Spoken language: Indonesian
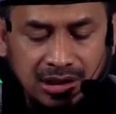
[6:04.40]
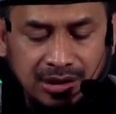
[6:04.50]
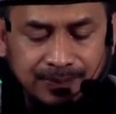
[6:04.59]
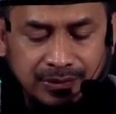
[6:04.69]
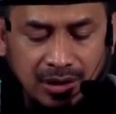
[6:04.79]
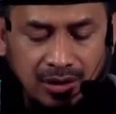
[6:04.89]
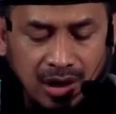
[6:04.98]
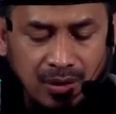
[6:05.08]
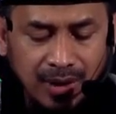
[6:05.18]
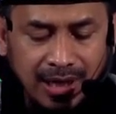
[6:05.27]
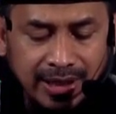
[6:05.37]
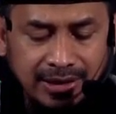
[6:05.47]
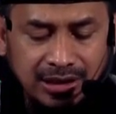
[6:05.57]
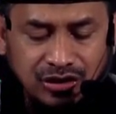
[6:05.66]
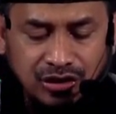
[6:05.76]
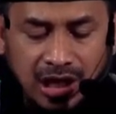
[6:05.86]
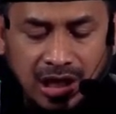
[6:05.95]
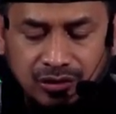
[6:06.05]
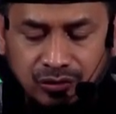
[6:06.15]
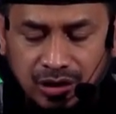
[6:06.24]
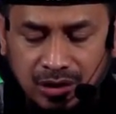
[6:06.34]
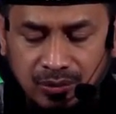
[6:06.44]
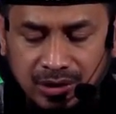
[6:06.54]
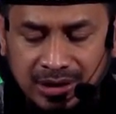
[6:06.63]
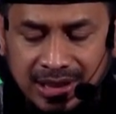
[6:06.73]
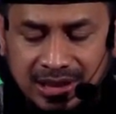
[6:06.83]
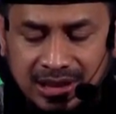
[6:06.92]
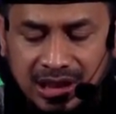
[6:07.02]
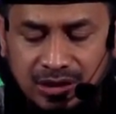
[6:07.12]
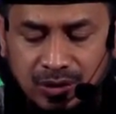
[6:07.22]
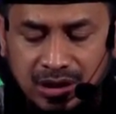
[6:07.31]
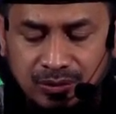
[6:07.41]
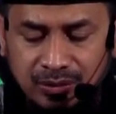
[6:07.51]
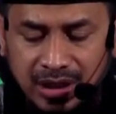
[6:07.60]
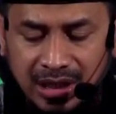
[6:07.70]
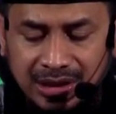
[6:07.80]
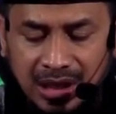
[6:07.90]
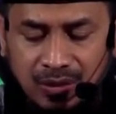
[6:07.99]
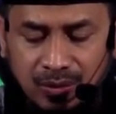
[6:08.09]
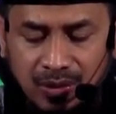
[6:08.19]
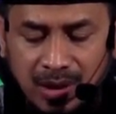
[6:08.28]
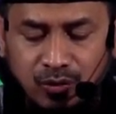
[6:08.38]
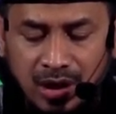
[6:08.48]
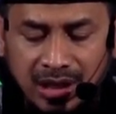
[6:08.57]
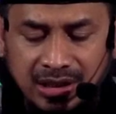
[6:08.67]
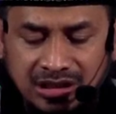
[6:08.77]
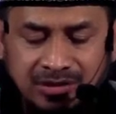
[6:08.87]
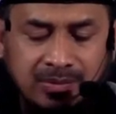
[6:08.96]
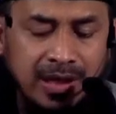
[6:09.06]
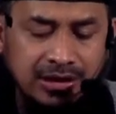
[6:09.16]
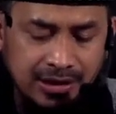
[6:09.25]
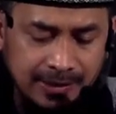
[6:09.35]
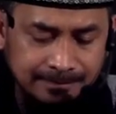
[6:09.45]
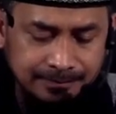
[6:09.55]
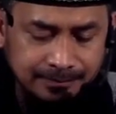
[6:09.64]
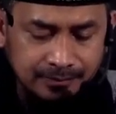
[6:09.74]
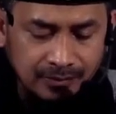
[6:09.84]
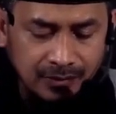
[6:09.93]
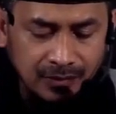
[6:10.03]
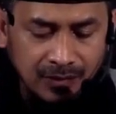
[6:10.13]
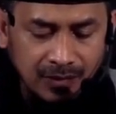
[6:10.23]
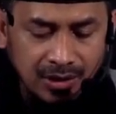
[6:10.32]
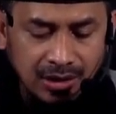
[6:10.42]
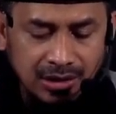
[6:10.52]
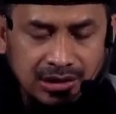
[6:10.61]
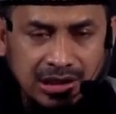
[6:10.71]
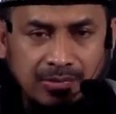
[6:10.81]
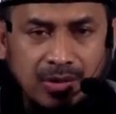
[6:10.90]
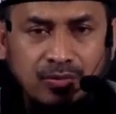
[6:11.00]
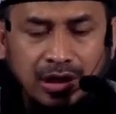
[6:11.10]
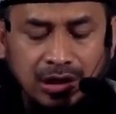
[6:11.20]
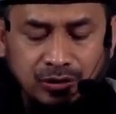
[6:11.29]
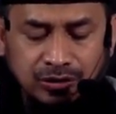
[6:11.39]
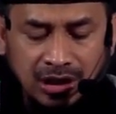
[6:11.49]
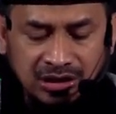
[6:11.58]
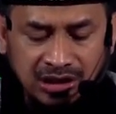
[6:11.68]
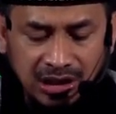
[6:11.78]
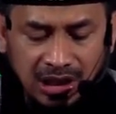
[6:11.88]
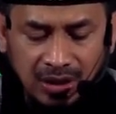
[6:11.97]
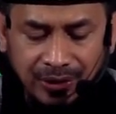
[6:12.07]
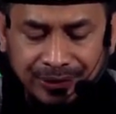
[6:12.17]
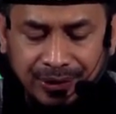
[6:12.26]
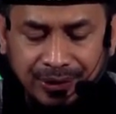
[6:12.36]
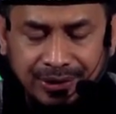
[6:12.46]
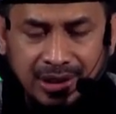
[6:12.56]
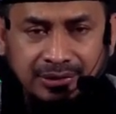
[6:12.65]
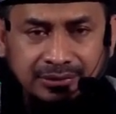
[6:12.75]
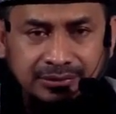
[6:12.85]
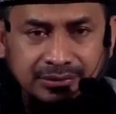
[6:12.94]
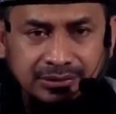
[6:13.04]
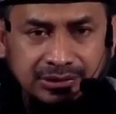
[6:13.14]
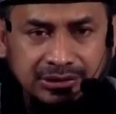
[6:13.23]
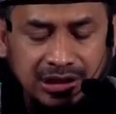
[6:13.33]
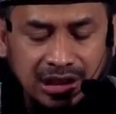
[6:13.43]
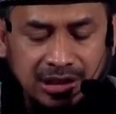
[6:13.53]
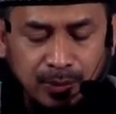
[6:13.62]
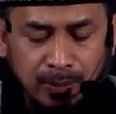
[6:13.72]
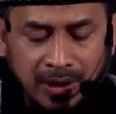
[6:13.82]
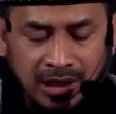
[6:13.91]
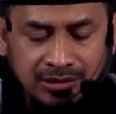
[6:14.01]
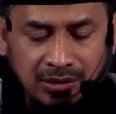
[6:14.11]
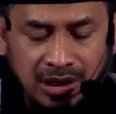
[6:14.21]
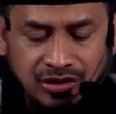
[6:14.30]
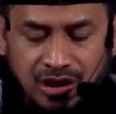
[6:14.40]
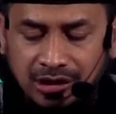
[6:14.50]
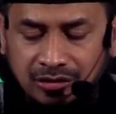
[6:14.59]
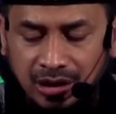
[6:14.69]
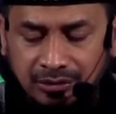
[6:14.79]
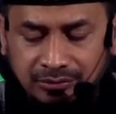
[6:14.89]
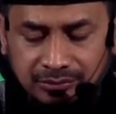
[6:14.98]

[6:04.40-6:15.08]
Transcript: Iftarahu alayya syayatinul ladzina yuriduna ayakulu amwalan nasib batil. Yang membuat kedustaan ini adalah orang-orang yang diprovokasi oleh syaitan